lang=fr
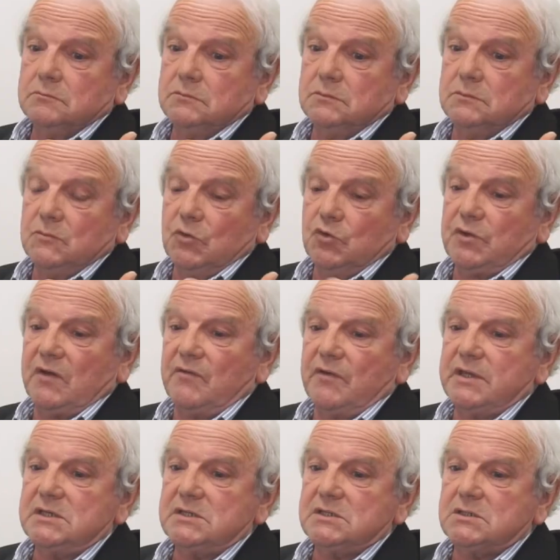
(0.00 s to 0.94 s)
de
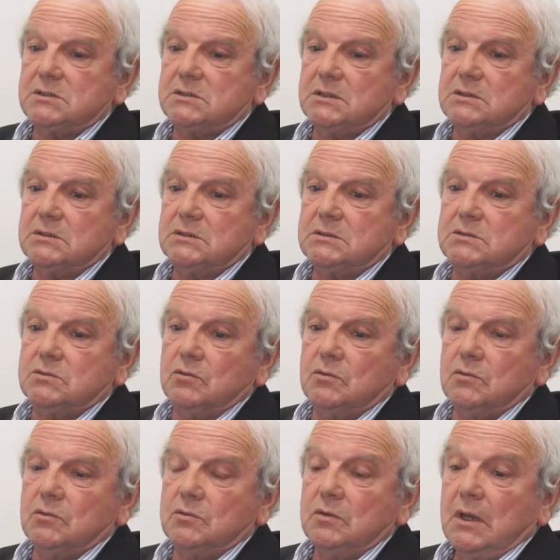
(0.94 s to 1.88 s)
travailler
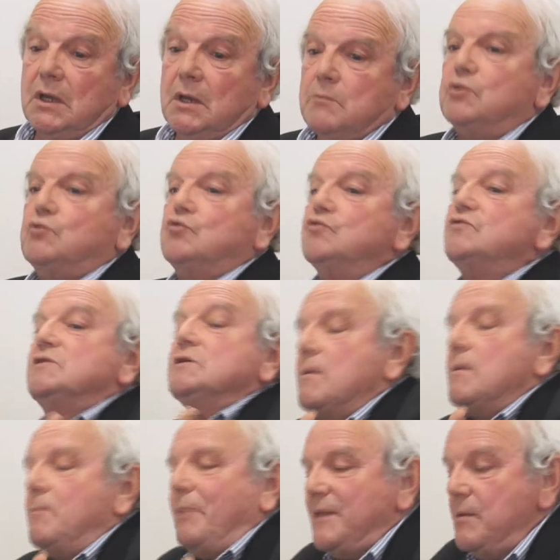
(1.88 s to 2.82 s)
sur eux. Mais tous
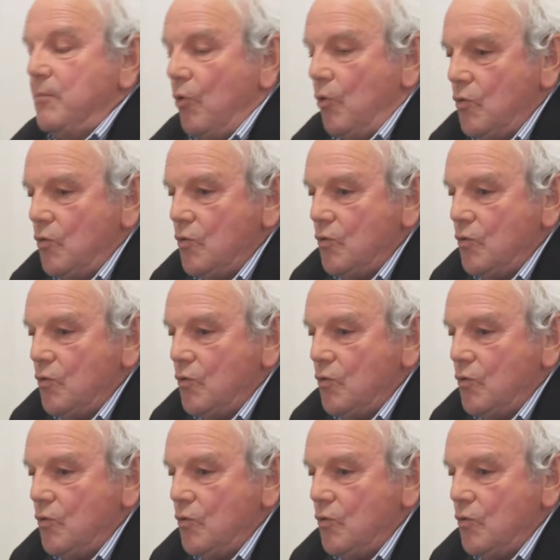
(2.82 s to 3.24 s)
n'étaient pas des bons.